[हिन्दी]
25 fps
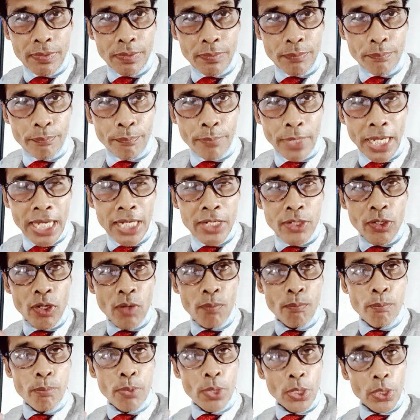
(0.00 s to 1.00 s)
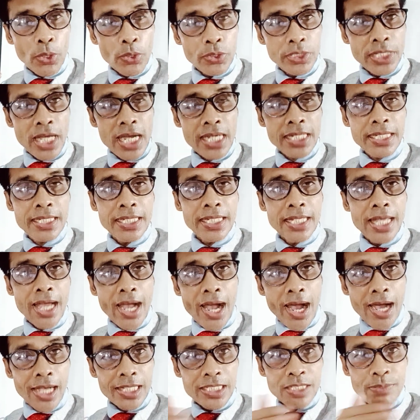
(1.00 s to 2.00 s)
बैंक ऑफ बड़ौदा के
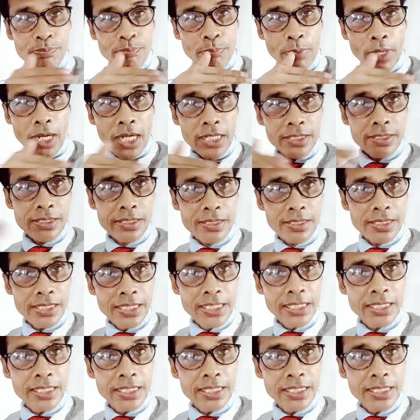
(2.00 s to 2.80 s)
आसपास